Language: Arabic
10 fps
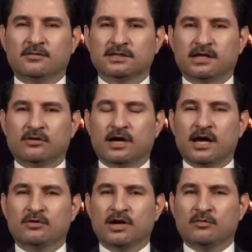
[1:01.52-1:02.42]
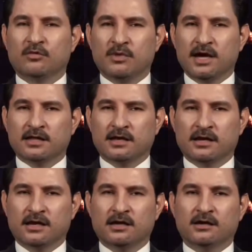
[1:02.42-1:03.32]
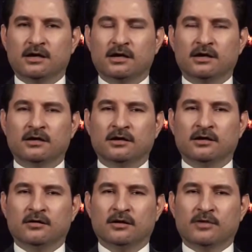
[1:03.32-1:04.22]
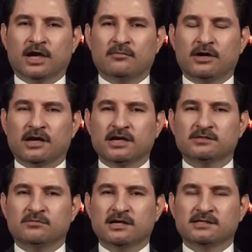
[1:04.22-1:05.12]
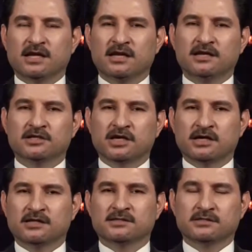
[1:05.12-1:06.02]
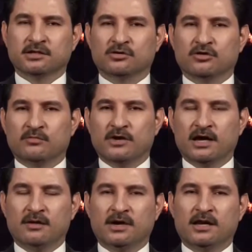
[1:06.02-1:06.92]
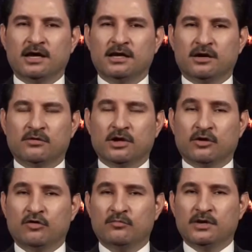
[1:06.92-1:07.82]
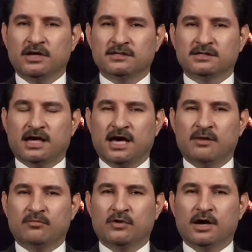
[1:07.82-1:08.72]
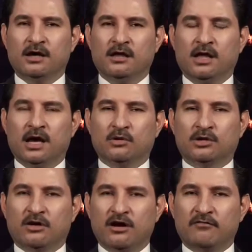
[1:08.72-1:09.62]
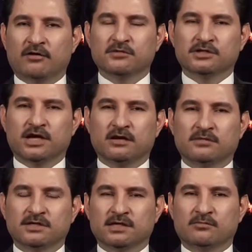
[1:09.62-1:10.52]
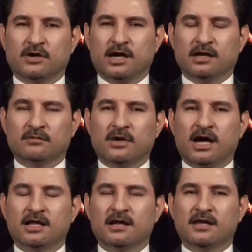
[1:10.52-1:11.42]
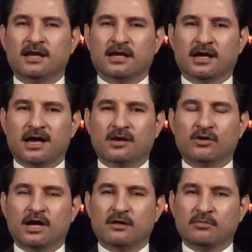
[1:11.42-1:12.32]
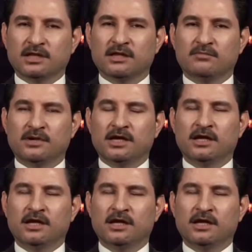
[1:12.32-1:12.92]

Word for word: المسألة وكان هناك مبادرة آه من قبل رئيس بارزاني لشخص دكتور برهم على انه يقوم بالانسحاب و او التوافق بشان منصب واحد، ما عدا ذلك كان هناك مطلب